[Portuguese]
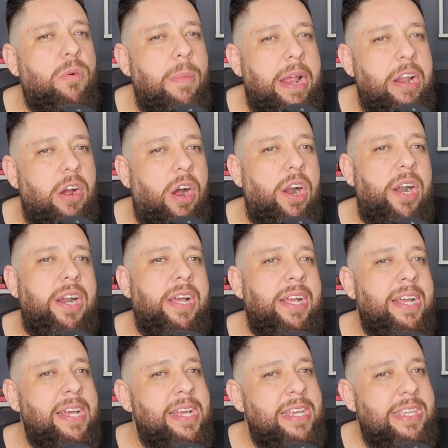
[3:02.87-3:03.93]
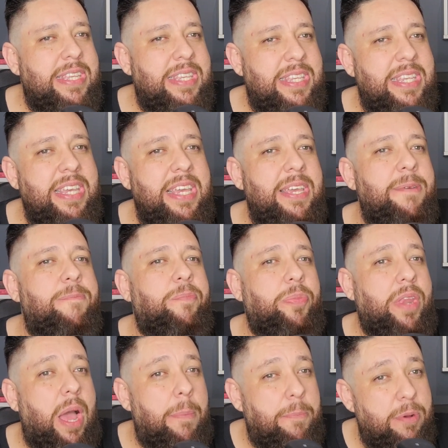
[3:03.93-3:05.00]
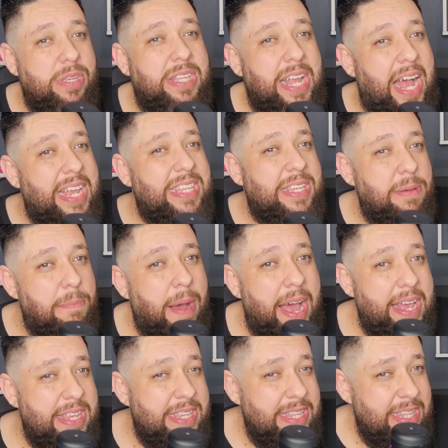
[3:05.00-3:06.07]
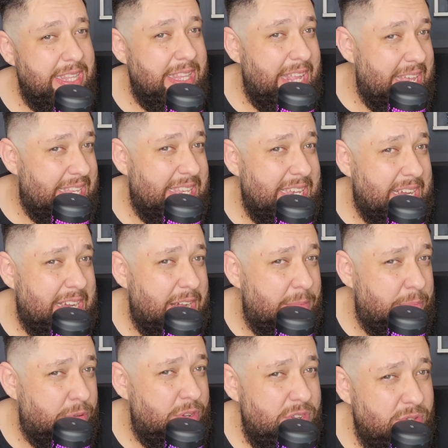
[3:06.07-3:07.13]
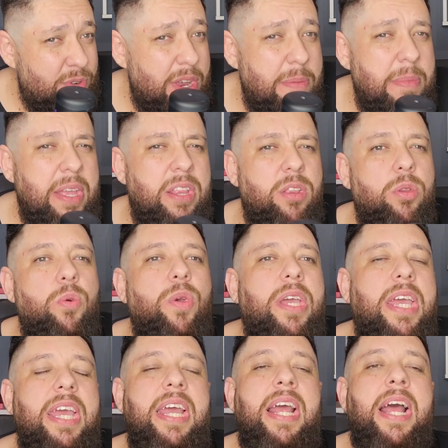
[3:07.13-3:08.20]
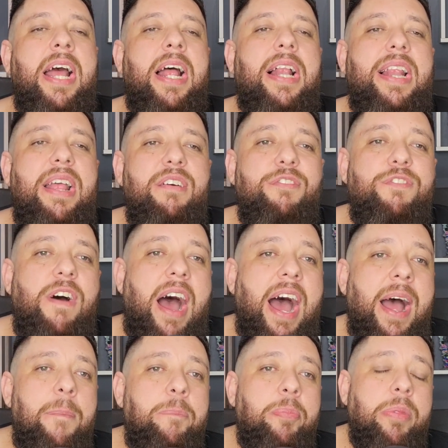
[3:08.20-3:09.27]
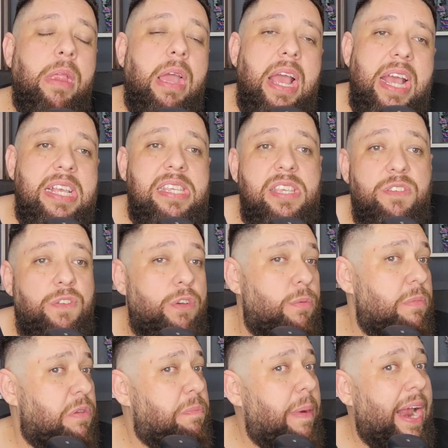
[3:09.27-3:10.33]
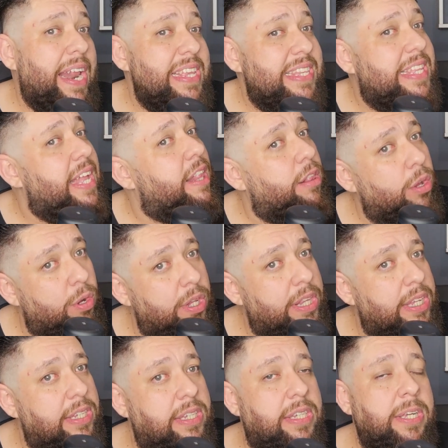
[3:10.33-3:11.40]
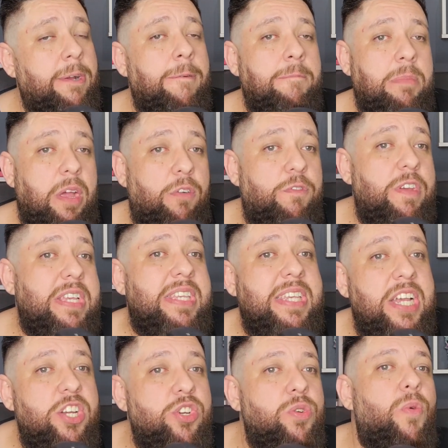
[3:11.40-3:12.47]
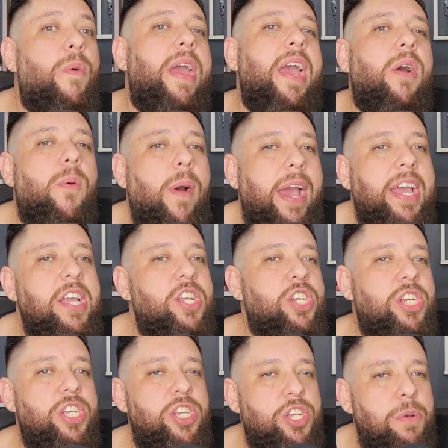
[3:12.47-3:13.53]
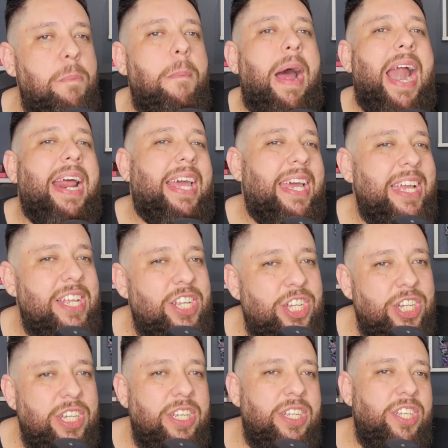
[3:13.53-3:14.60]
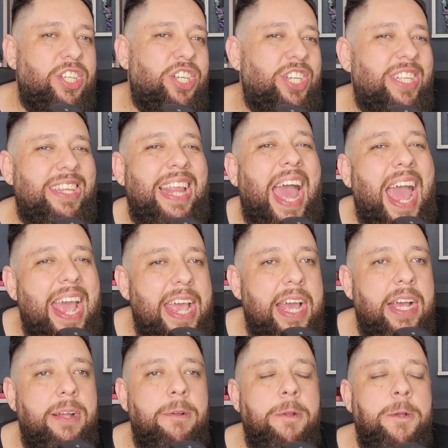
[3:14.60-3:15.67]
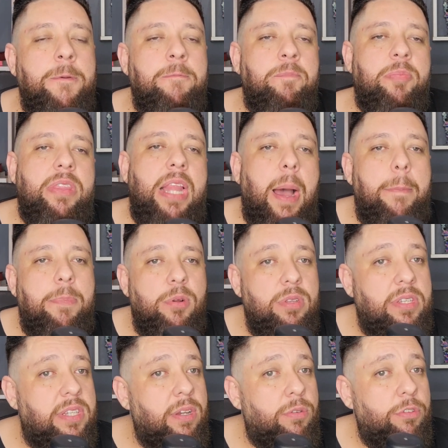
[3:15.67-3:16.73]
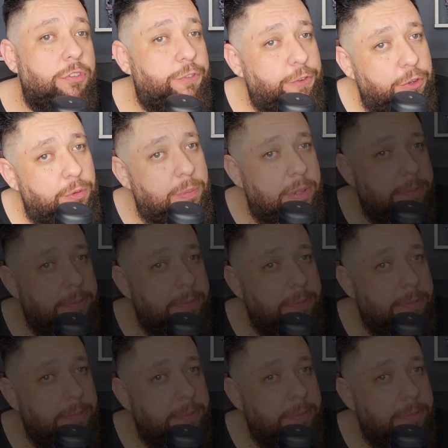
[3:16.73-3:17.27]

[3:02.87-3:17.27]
melhor se apostasse mais nesse campo do streaming do que levar esses filmes para as telonas. Talvez seja um erro aí de, de marketing, de ideia da produção do filme.